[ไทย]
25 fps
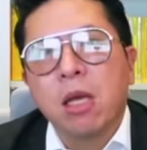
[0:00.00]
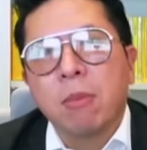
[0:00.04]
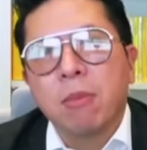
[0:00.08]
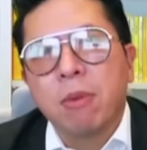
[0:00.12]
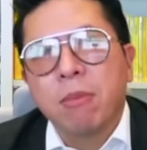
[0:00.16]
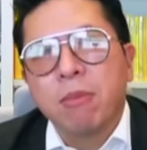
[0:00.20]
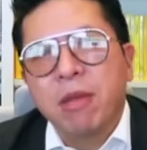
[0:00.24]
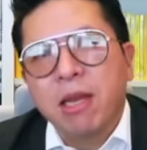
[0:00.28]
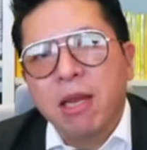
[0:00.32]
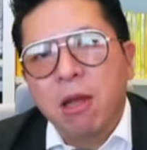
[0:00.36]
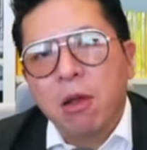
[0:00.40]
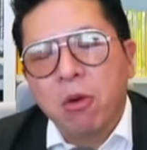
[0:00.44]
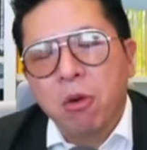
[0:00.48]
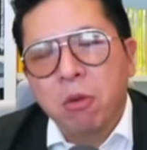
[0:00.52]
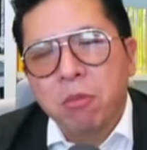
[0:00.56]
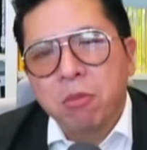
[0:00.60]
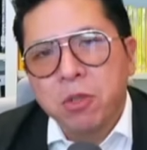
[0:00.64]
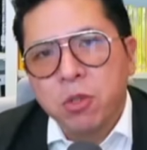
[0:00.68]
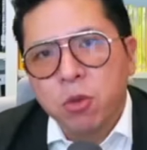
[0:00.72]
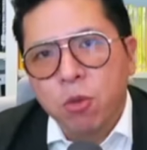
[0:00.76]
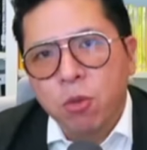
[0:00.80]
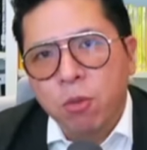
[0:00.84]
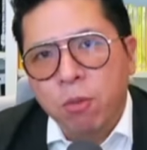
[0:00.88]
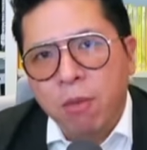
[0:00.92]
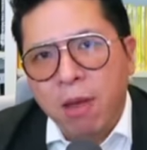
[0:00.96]
มันมีแนวโน้ม
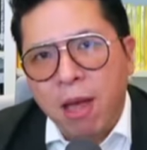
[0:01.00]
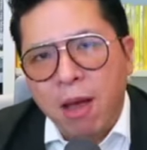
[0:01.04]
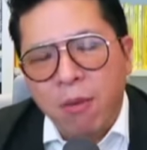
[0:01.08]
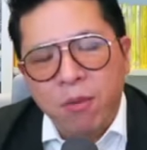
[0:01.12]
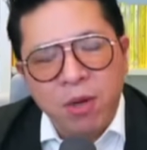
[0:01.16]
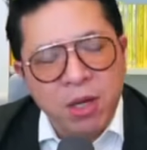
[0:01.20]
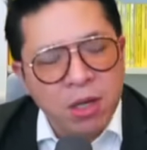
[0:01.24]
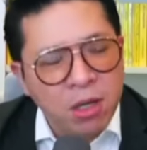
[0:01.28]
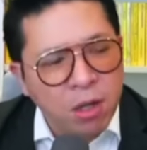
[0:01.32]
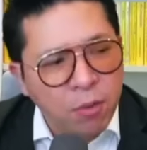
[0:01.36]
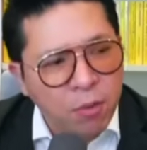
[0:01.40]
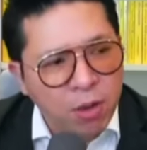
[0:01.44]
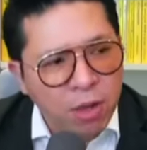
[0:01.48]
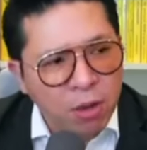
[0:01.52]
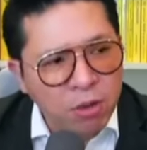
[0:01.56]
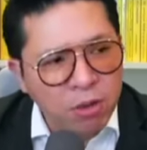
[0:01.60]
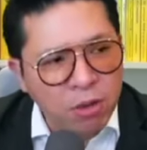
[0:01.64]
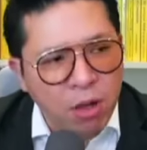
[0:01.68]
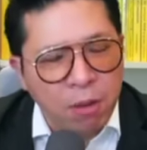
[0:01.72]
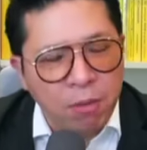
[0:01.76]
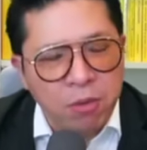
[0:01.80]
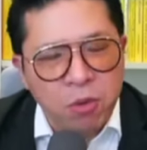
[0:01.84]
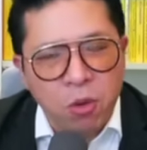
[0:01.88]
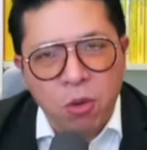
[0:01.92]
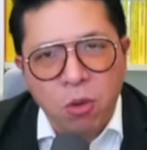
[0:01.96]
สูงมากว่าถ้าเกิดว่าเรา
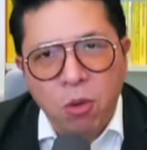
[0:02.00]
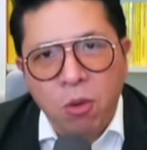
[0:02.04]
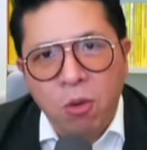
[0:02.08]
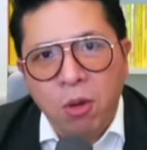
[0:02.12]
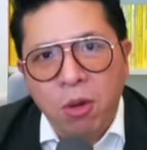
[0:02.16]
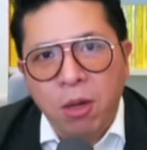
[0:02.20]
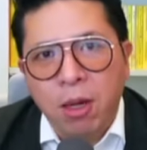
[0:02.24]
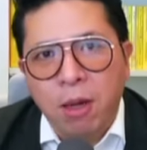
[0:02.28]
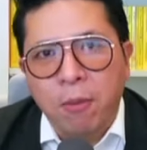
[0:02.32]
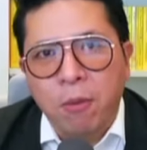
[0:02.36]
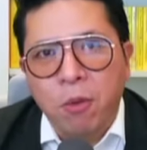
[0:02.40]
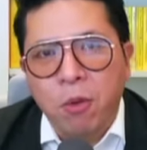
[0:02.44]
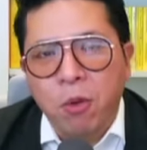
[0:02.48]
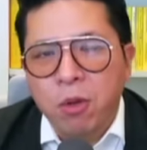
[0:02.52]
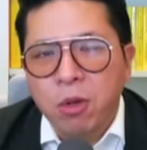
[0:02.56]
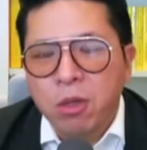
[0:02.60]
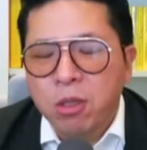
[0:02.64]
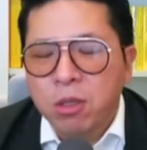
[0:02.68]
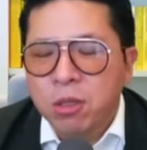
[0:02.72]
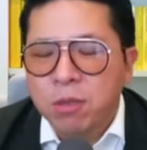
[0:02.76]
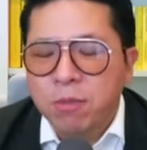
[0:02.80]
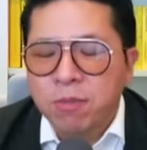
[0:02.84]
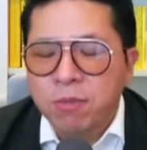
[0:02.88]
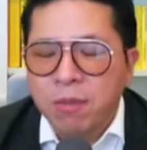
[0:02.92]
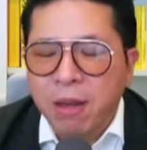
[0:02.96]
ตอบตกลงกับคน
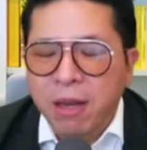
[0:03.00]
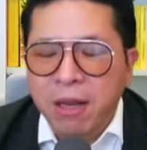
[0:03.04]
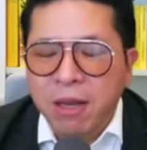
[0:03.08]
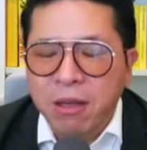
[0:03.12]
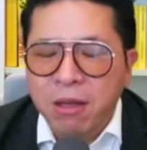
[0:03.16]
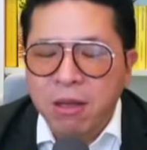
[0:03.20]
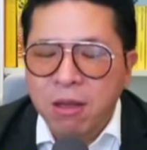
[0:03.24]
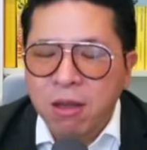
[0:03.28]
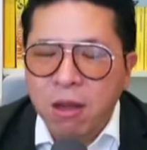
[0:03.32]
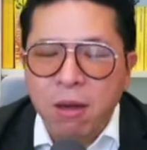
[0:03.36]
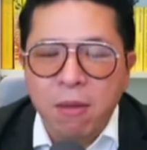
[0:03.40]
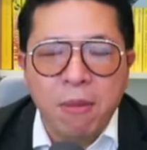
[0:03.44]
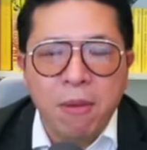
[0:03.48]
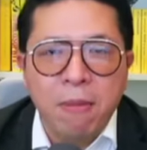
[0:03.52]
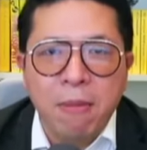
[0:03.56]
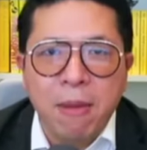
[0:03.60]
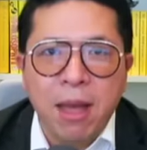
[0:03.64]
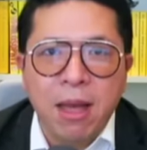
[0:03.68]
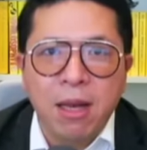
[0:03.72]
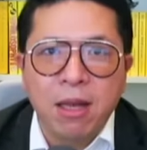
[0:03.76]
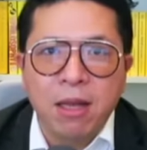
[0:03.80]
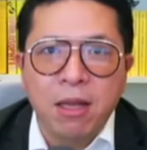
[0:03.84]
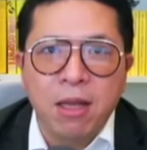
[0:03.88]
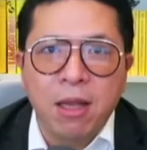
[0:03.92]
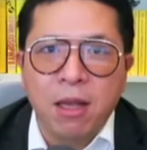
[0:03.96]
ไปเยอะ
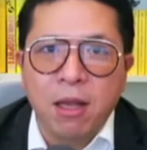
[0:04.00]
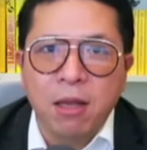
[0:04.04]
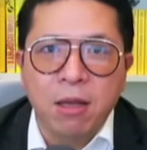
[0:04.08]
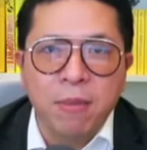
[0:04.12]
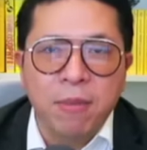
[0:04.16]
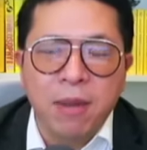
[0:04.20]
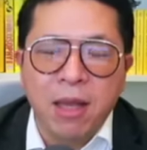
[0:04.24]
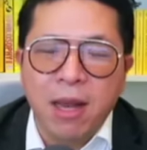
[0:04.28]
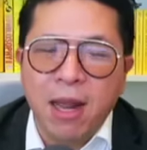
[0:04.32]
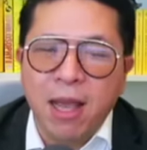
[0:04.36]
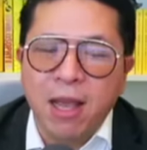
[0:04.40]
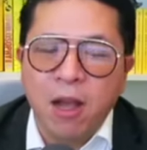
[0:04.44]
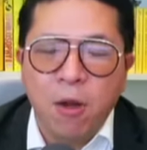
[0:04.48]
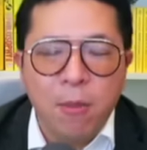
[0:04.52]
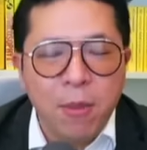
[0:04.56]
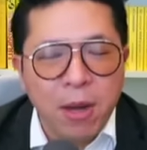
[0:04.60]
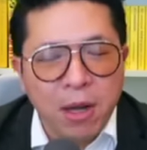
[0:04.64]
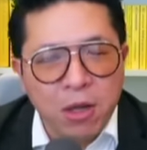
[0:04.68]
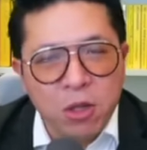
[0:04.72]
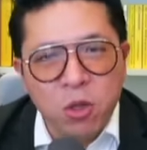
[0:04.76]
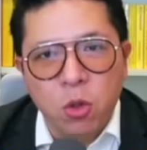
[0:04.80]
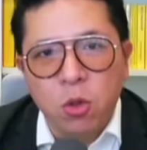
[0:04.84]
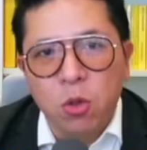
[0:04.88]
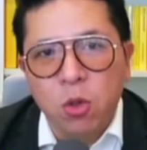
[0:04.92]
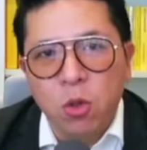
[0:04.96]
มากๆเลยเนี่ยคือมีอะไรเข้ามา
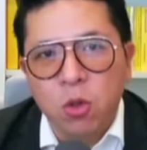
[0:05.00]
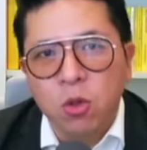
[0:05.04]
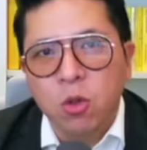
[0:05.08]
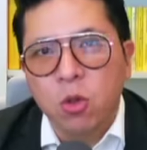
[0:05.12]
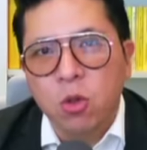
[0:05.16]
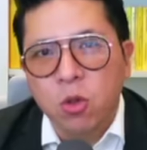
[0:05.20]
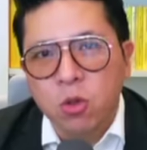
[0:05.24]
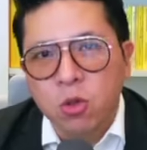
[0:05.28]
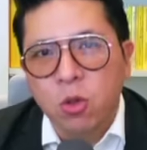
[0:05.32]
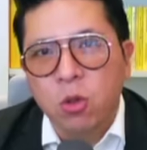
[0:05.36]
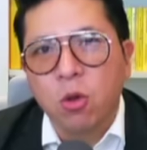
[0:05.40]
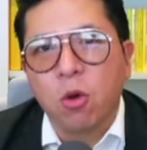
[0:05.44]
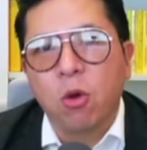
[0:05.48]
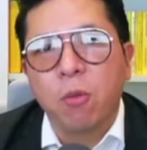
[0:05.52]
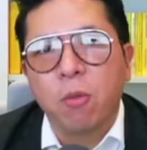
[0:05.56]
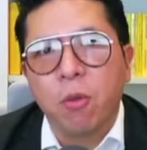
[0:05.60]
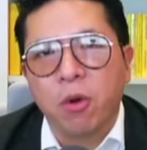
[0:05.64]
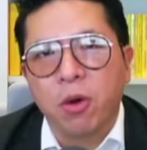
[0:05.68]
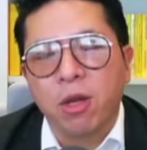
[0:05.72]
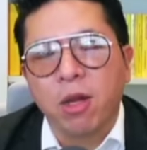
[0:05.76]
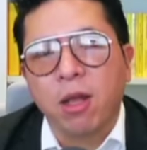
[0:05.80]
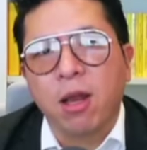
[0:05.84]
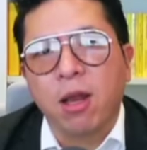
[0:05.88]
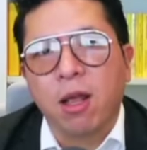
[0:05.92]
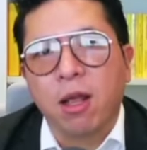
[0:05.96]
ก็ตกลงตกลงตกลงหม
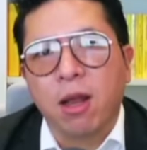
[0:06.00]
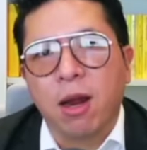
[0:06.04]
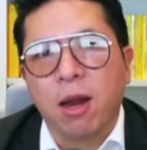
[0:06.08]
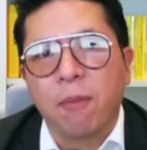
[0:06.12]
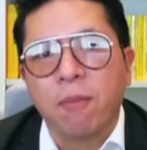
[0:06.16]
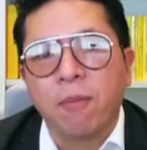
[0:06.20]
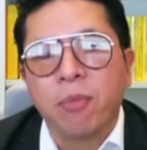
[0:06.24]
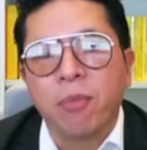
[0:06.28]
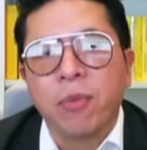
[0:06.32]
ดเนี่ยนะครับ